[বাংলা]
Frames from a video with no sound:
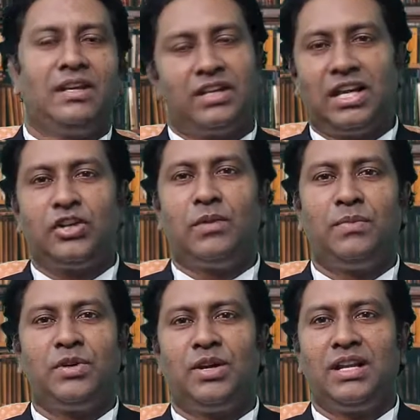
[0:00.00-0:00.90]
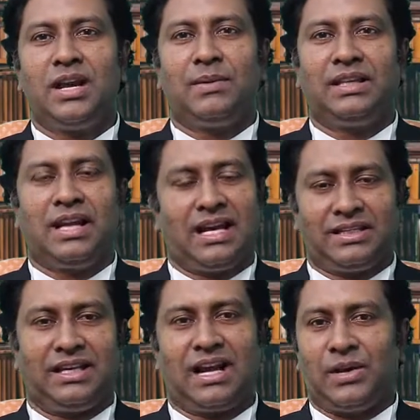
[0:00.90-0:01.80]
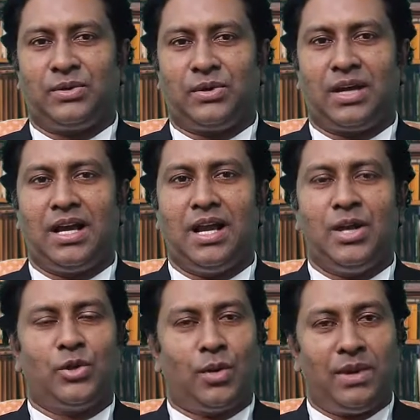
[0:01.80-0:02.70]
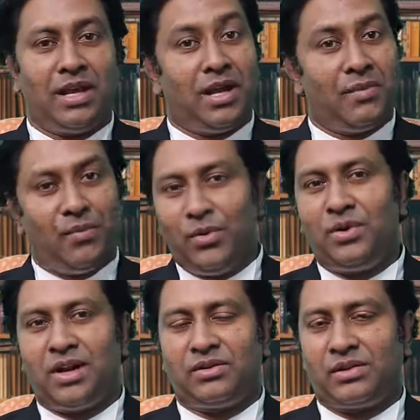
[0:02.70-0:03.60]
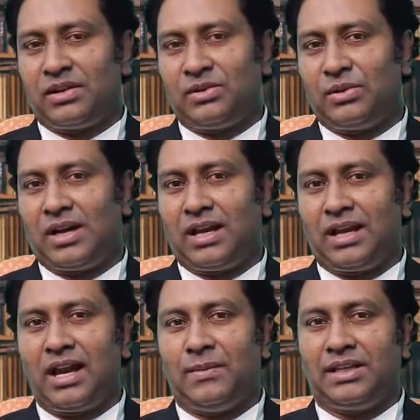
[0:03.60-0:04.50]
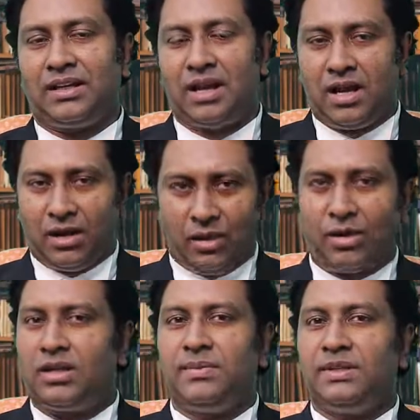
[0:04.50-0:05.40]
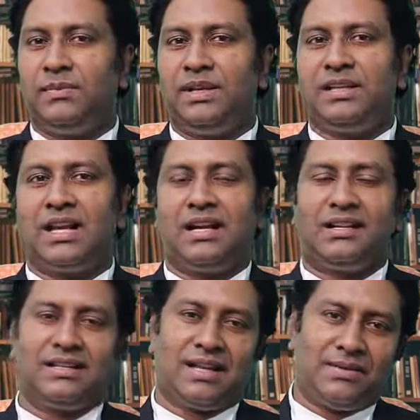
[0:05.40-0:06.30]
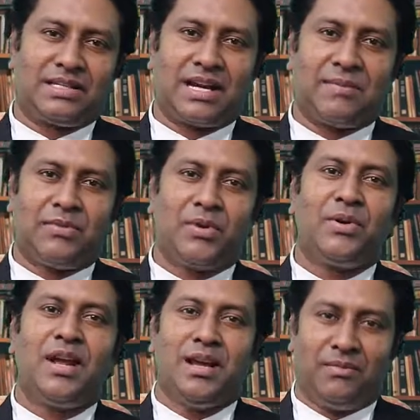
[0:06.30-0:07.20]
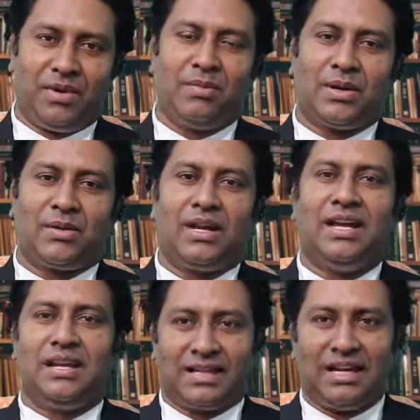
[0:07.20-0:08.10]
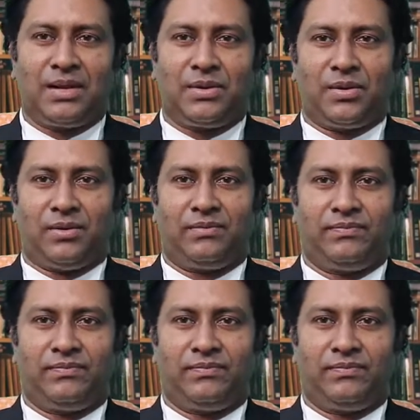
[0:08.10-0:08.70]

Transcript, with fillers: সেসব বিষয় নিয়ে আমাদের আজকের আলোচনা তবে মূল আলোচনা শোনার আগে আমাদের লটিপ সিপিডি চ্যানেলটি সাবস্ক্রাইব করুন বেল বাটনে ক্লিক করুন